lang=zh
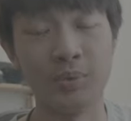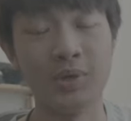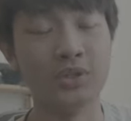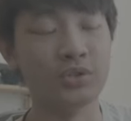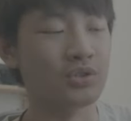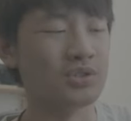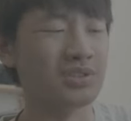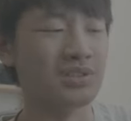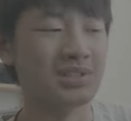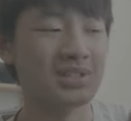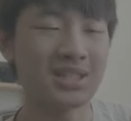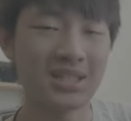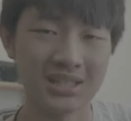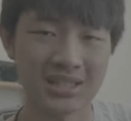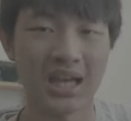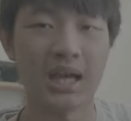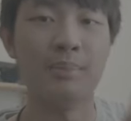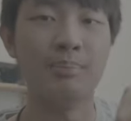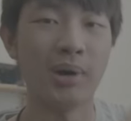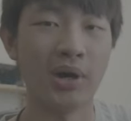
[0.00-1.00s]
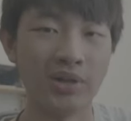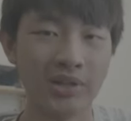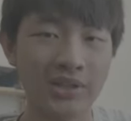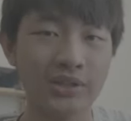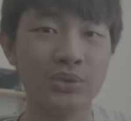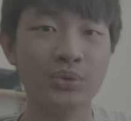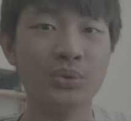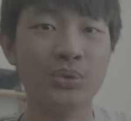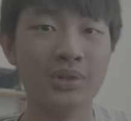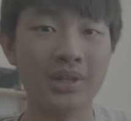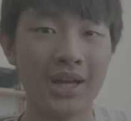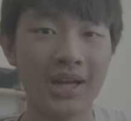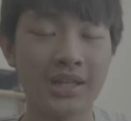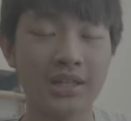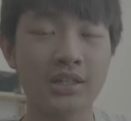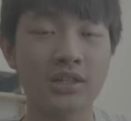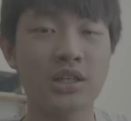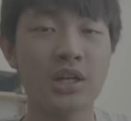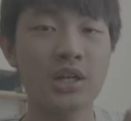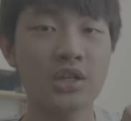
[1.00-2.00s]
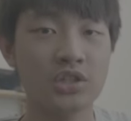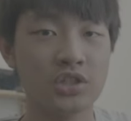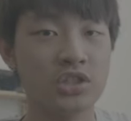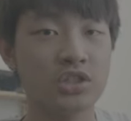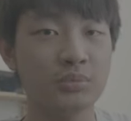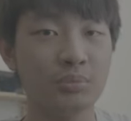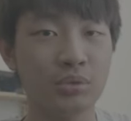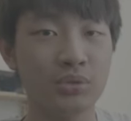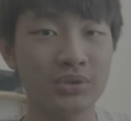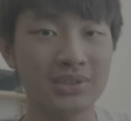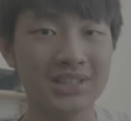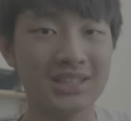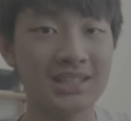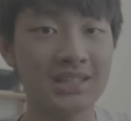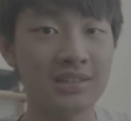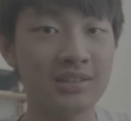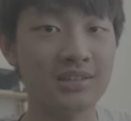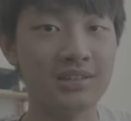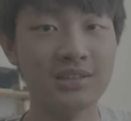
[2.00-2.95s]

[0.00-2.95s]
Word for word: 就是色彩饱和度的那一个示波器。